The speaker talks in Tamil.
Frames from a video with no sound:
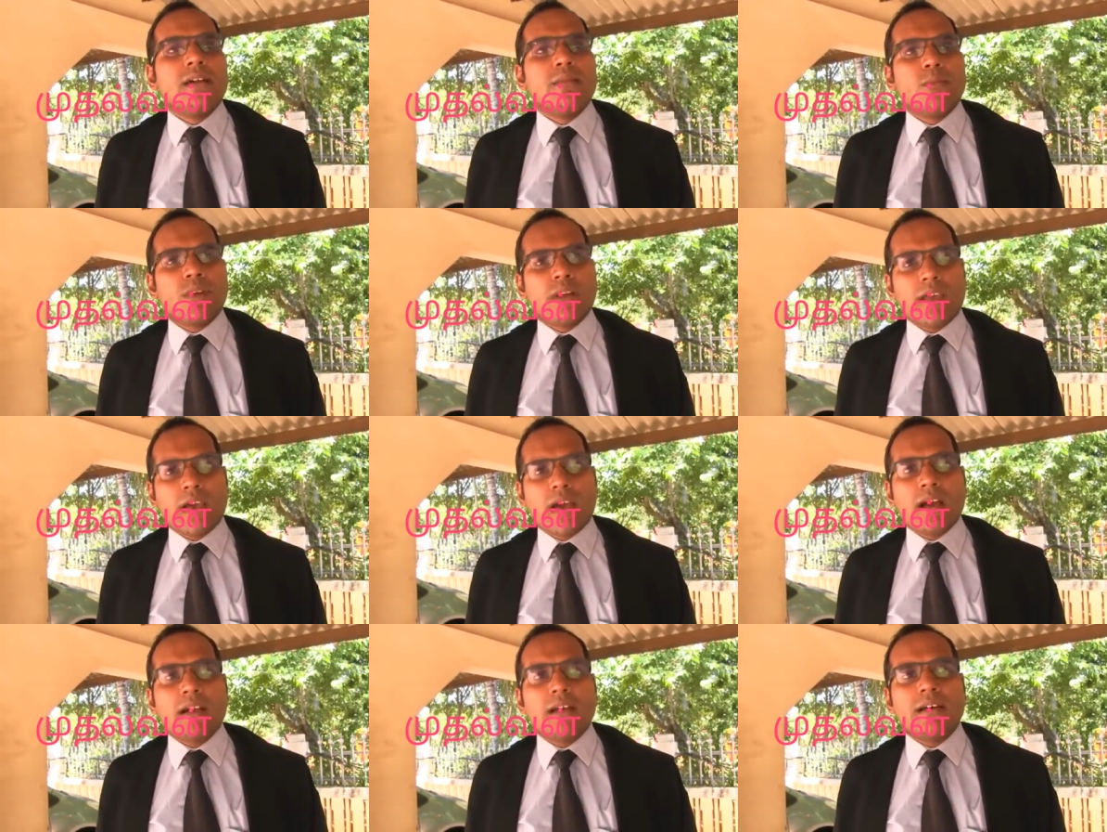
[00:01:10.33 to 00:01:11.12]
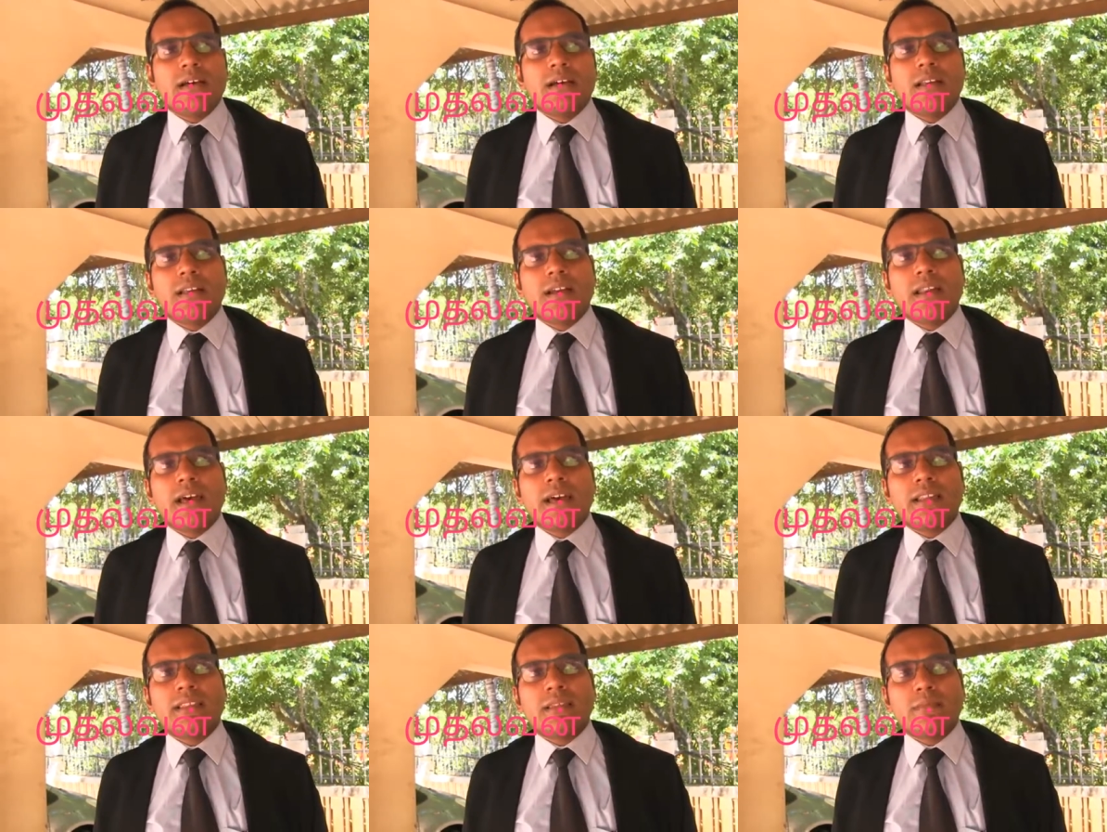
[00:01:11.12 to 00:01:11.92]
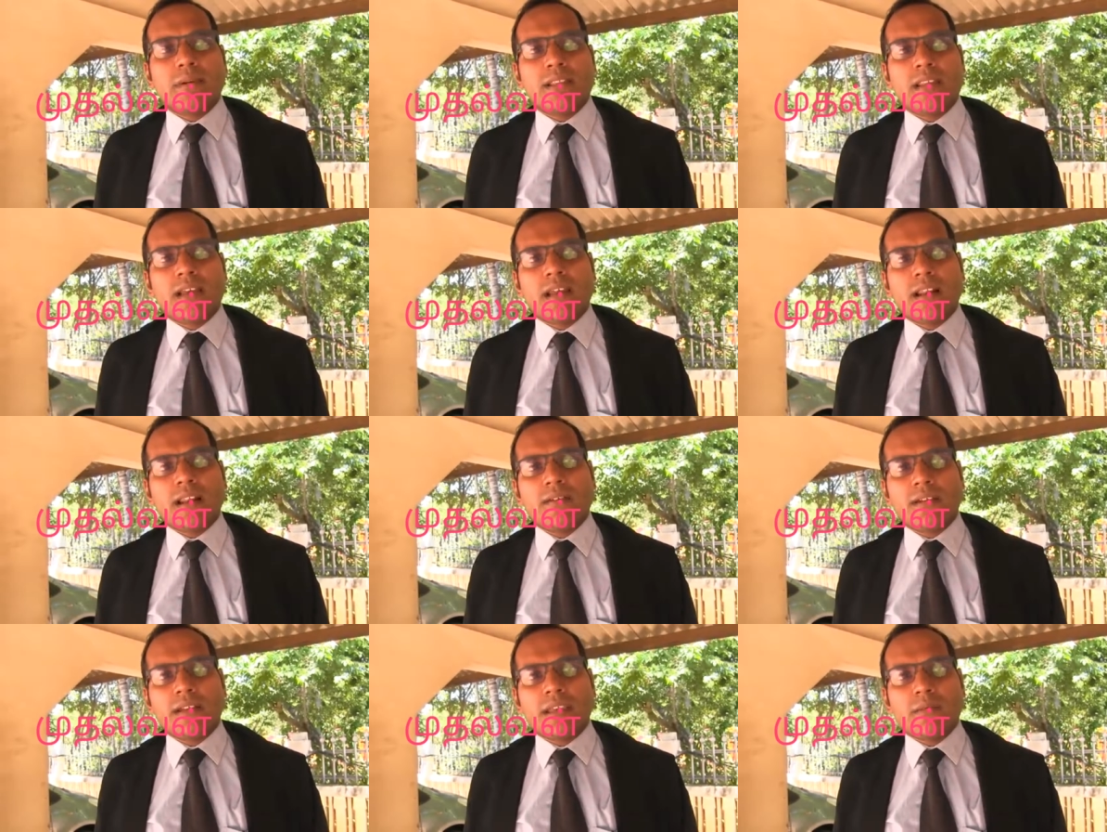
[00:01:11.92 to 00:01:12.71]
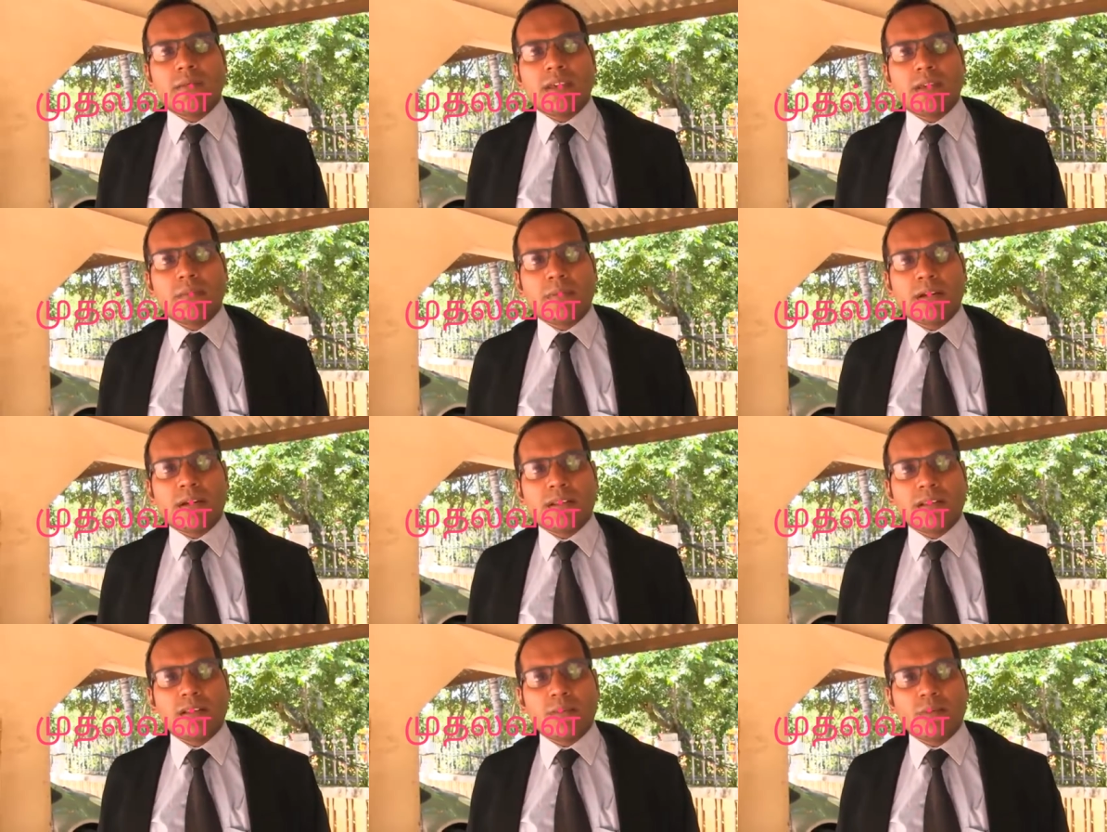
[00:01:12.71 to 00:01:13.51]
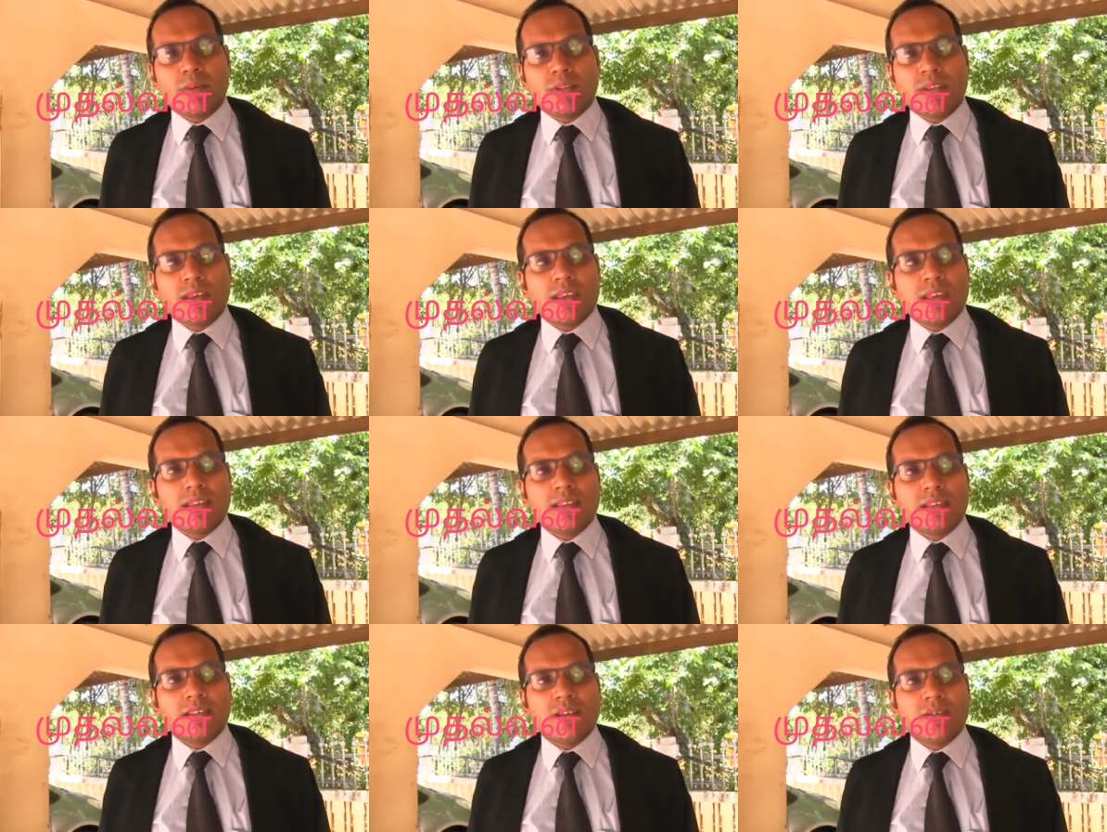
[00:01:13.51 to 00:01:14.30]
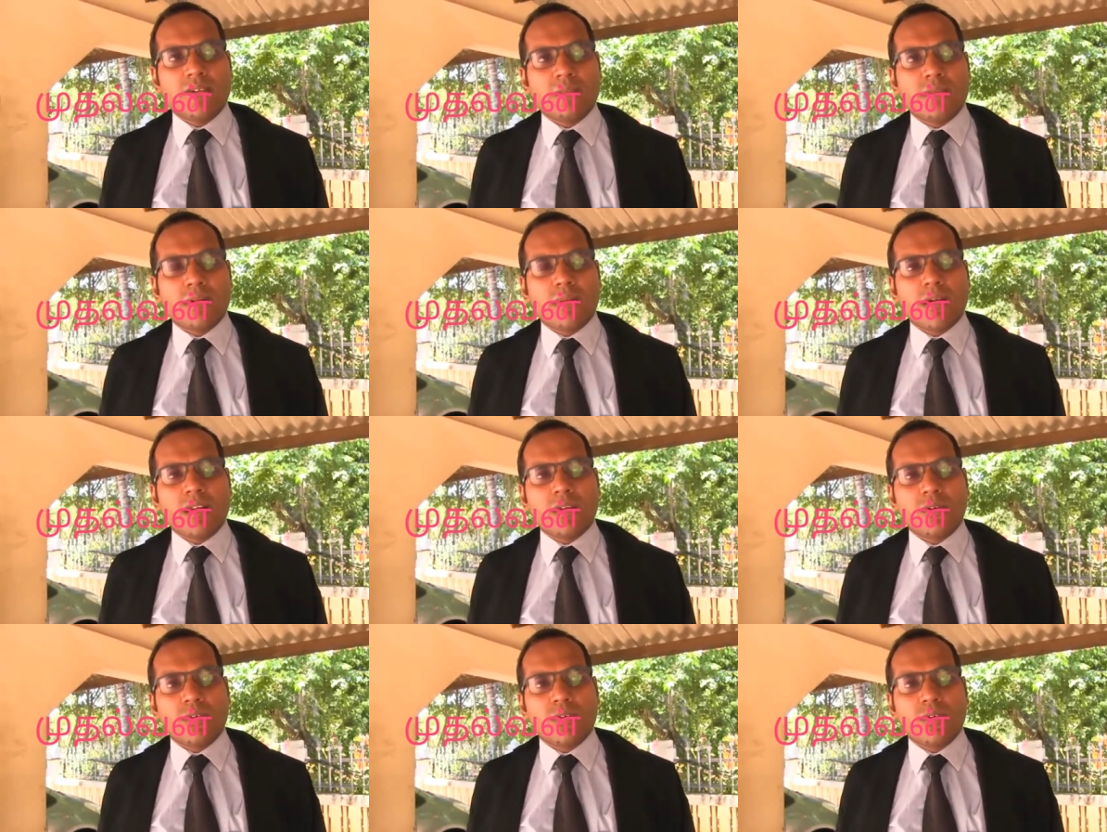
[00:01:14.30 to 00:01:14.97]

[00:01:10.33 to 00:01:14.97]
முறையாக ரெண்டாயிரத்தி பதினாறில் அவர் நியமிக்கப்பட்டிருந்த பொழுதே இருந்த சேவை பிரமாண